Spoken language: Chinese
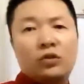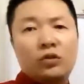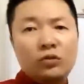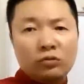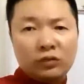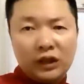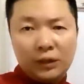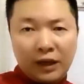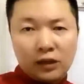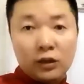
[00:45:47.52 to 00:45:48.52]
用地
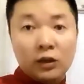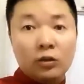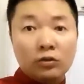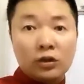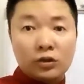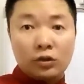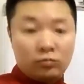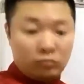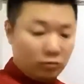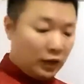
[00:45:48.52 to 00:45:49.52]
盘隔笼的时候
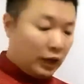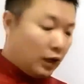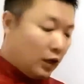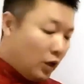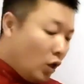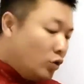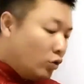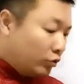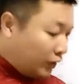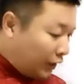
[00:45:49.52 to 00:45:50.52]
啊，用
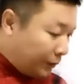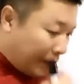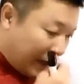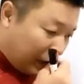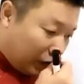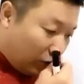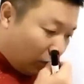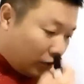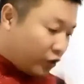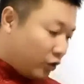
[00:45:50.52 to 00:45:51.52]
地盘隔笼的
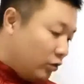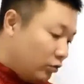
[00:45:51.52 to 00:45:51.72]
时候，